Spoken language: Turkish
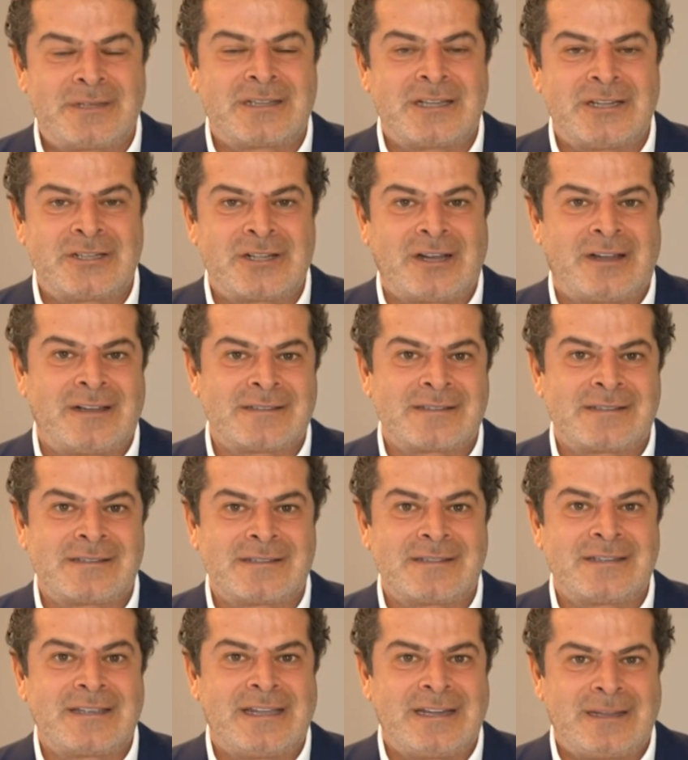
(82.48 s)
Bir gece
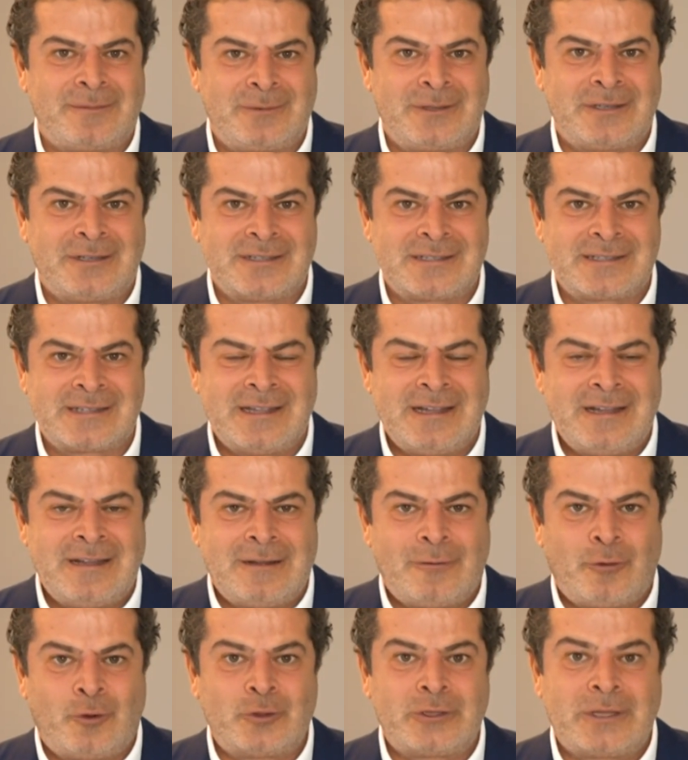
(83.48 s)
ansızın gelebiliriz
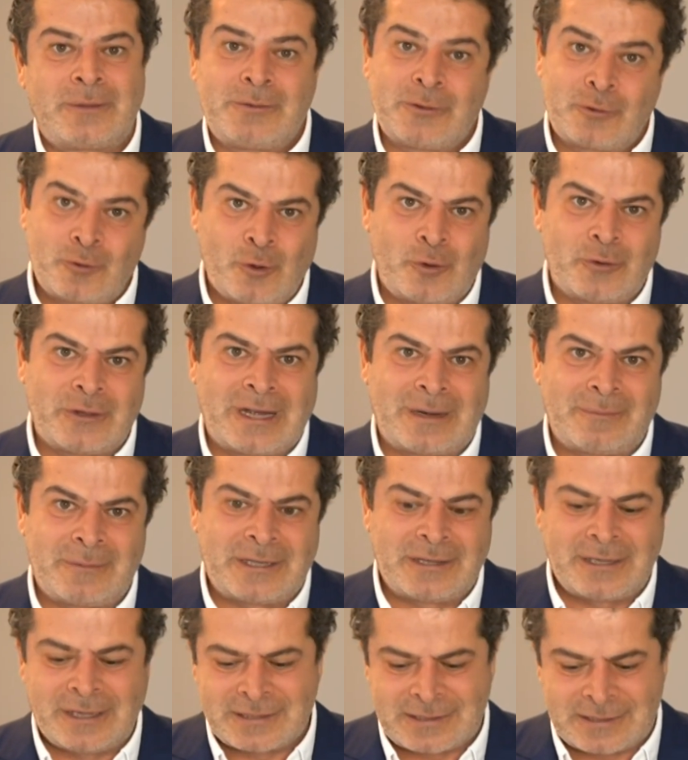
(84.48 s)
ona bir
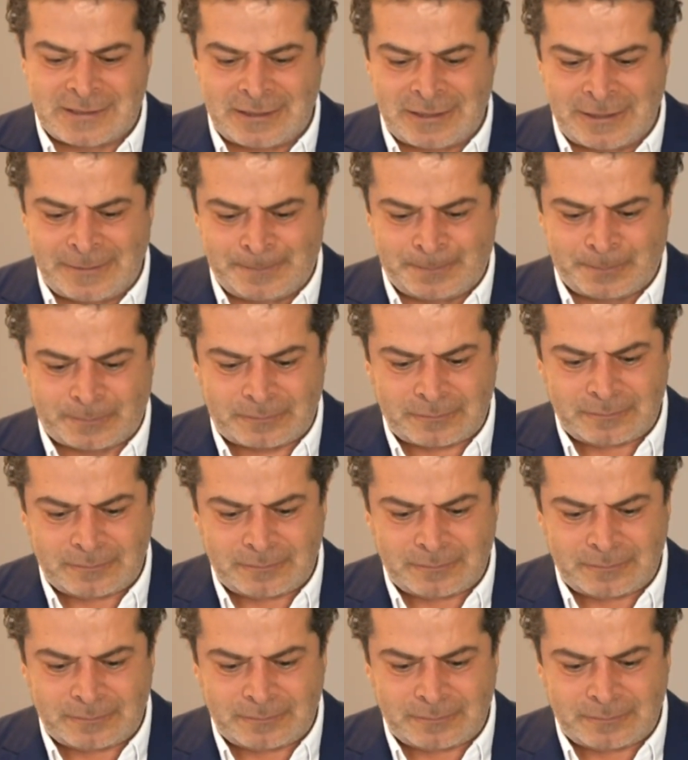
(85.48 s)
göndermeydi aslında.